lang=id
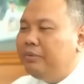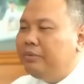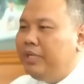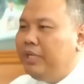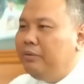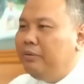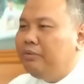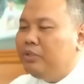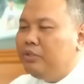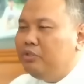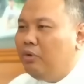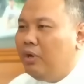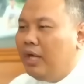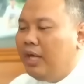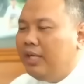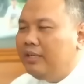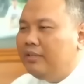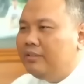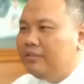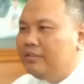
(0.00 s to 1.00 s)
PDI
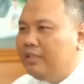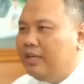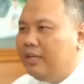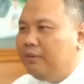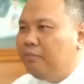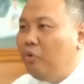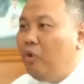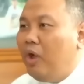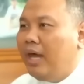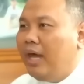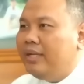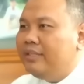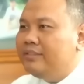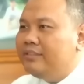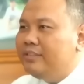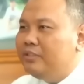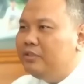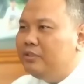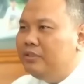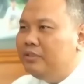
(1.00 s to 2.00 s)
Perjuangan nggak
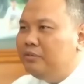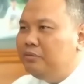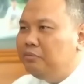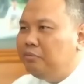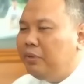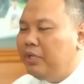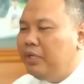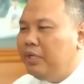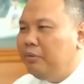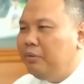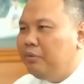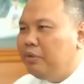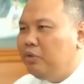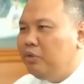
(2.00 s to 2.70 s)
puas gitu kan. PDI hmm.